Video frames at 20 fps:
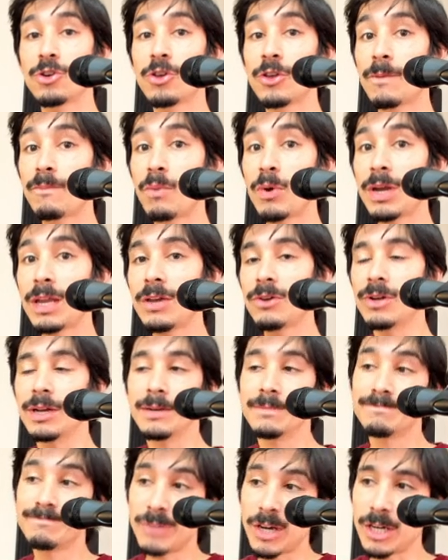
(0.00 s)
no
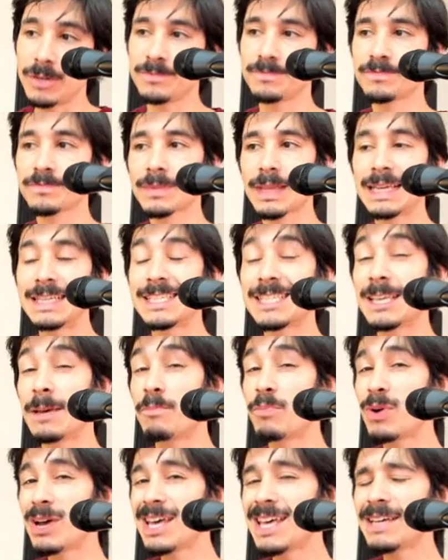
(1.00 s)
disponible. Bueno, se
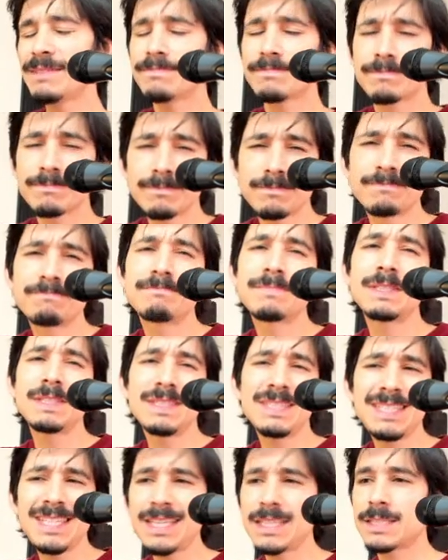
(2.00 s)
puede,
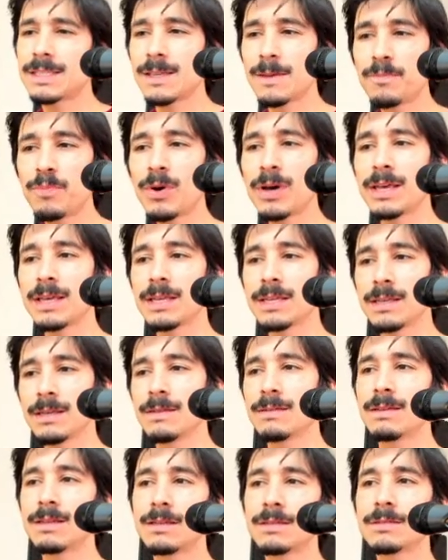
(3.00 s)
sí se
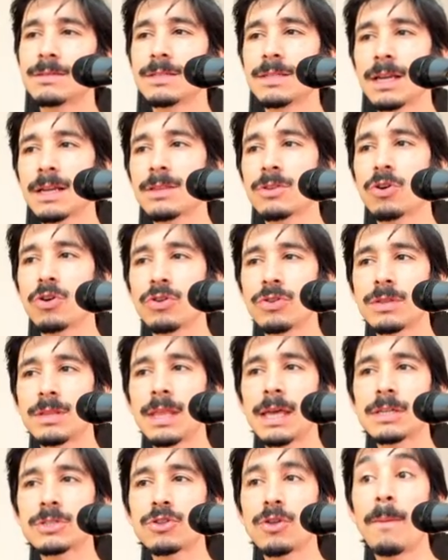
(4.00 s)
puede, en ciertos
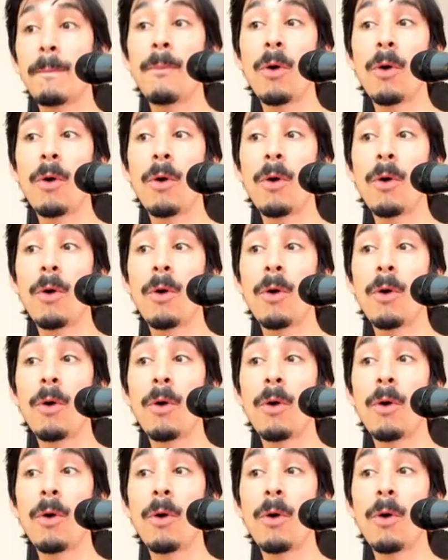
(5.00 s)
contextos